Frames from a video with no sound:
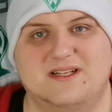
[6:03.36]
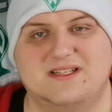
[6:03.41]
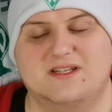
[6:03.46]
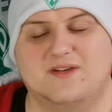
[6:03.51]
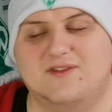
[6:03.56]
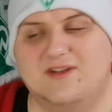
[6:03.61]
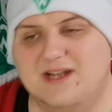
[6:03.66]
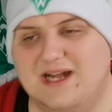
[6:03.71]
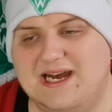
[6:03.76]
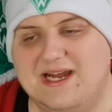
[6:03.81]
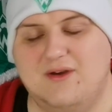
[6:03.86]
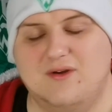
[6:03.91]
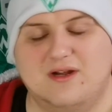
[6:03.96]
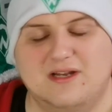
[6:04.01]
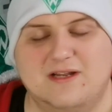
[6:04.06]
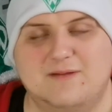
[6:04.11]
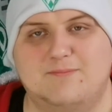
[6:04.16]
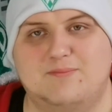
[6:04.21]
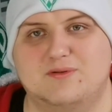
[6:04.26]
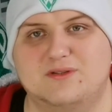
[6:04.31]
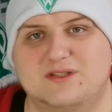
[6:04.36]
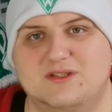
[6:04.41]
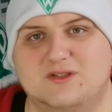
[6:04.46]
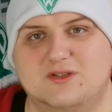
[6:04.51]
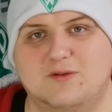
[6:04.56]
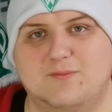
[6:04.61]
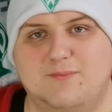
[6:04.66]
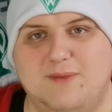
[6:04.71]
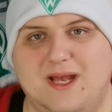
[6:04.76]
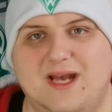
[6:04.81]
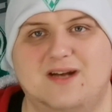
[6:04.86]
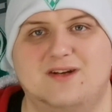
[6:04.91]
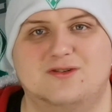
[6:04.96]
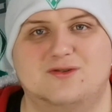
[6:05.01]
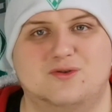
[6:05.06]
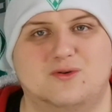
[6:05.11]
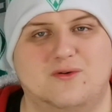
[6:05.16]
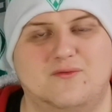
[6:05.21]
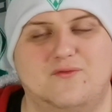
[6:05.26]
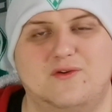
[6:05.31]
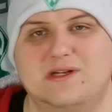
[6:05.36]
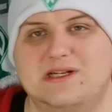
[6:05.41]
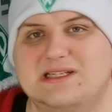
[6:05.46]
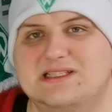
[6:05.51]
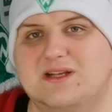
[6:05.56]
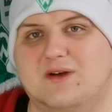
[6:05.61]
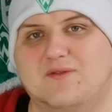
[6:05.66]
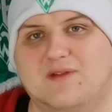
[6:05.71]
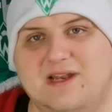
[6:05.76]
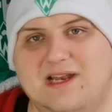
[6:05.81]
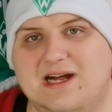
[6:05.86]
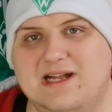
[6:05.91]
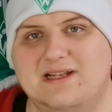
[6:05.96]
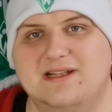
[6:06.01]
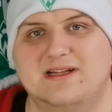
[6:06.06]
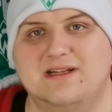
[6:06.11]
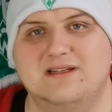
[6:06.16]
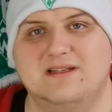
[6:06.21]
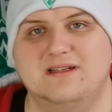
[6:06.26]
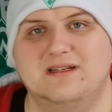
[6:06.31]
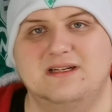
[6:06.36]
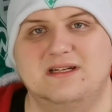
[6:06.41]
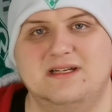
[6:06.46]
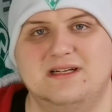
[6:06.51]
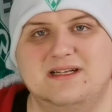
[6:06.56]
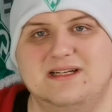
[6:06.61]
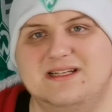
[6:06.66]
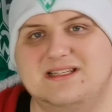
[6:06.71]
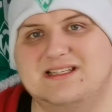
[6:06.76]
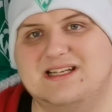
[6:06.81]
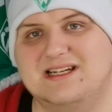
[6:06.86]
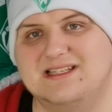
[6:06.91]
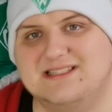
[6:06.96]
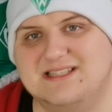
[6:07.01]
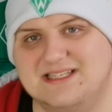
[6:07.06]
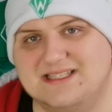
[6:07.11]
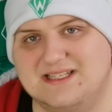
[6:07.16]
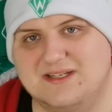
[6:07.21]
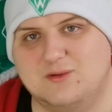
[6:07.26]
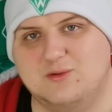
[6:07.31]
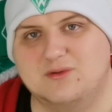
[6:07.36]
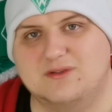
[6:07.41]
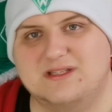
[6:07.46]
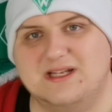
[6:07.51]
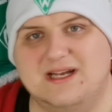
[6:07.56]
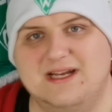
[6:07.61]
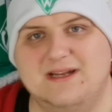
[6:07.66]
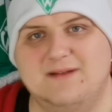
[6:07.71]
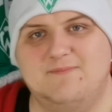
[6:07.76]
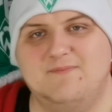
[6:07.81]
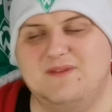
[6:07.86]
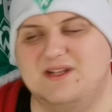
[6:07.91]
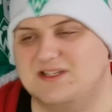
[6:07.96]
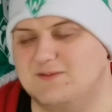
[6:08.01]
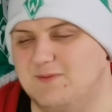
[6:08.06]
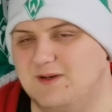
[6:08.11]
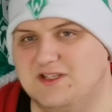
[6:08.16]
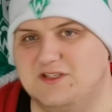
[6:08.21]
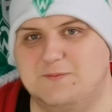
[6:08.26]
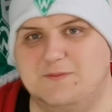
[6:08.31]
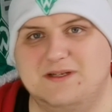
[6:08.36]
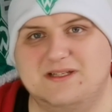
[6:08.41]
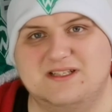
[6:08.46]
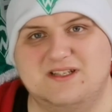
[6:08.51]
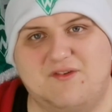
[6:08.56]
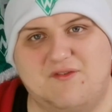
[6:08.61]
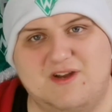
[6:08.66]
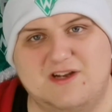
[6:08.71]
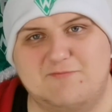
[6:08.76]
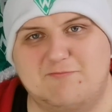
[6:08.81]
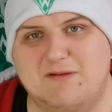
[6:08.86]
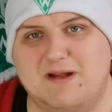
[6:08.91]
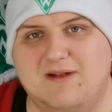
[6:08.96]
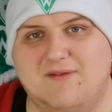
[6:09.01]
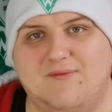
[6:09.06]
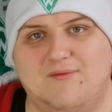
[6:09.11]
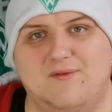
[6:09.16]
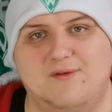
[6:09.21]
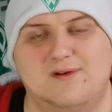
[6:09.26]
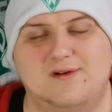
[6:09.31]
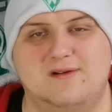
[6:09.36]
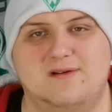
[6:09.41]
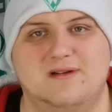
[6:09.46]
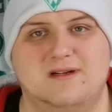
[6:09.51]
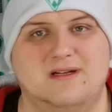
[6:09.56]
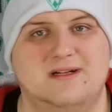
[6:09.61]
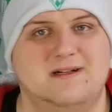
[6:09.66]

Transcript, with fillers: dass auf den einen oder anderen Position mehr geschont wird als auf den anderen. Es kann sehr, sehr gut sein, dass manche Spieler sich vielleicht platt fühlen.